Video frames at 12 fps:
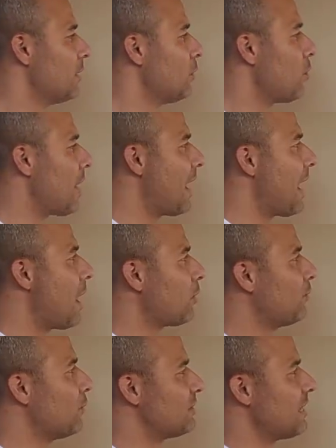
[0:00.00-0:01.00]
o canário
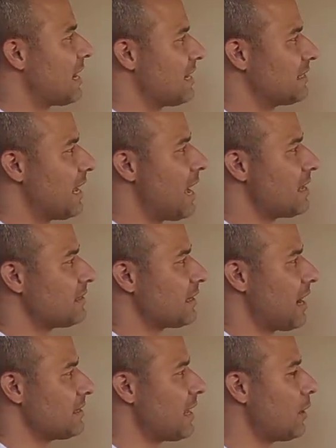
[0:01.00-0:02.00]
que você
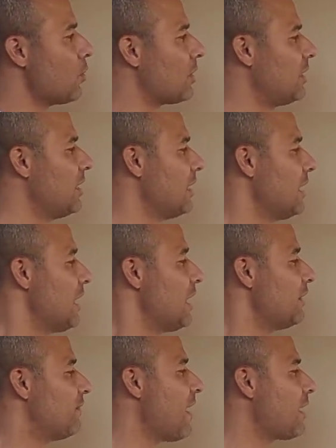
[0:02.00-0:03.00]
acasalou aqui,
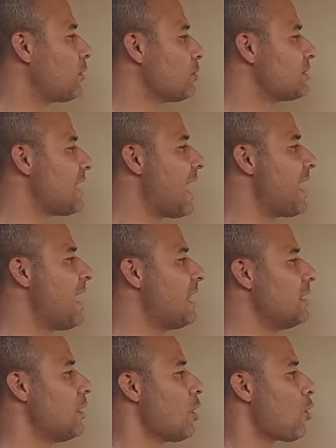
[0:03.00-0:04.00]
e vai cruzar
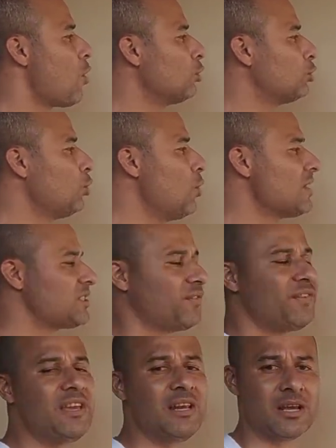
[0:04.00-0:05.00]
ele com duas
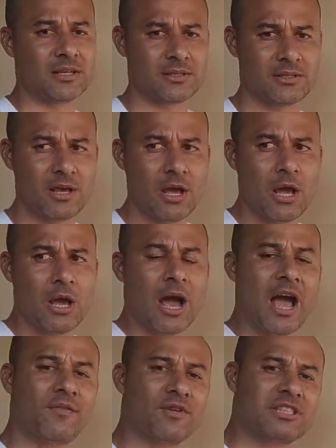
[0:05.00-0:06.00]
filhas.
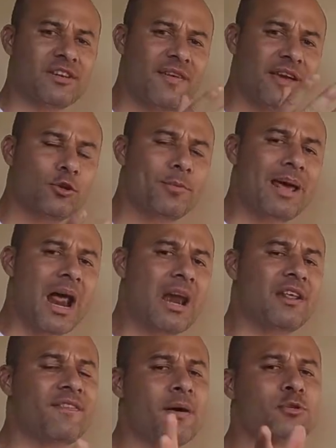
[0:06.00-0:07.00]
Aí você vai enumerar
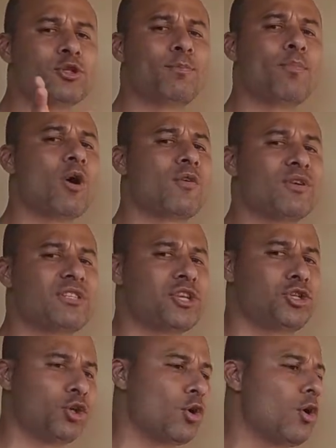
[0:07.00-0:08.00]
ali. Vamos supor que você
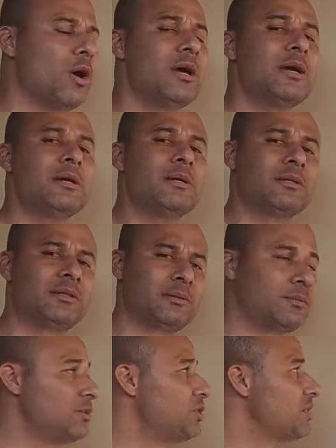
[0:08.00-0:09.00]
tirou
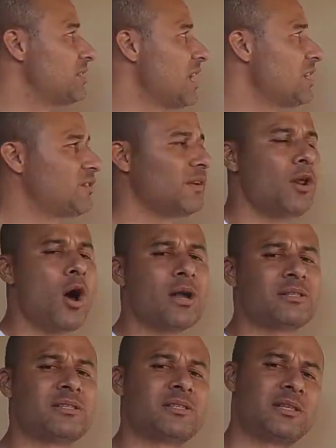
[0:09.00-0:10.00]
de seis
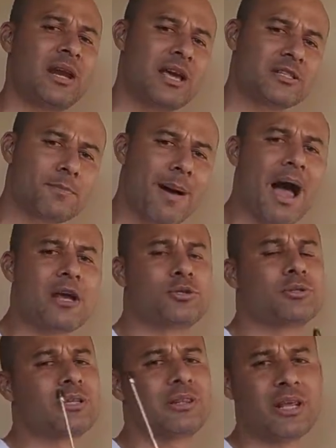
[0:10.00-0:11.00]
filhotes, três machos e